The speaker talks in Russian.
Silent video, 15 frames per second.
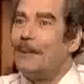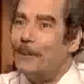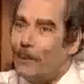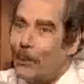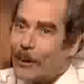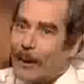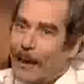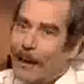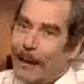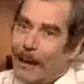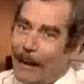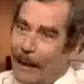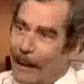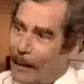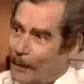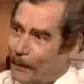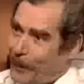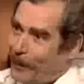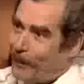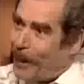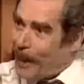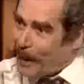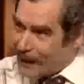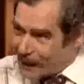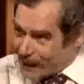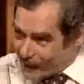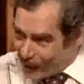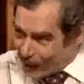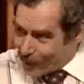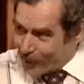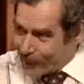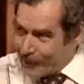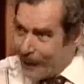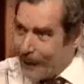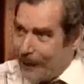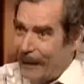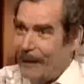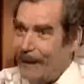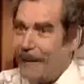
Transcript: немножко э, приварочек такой, да,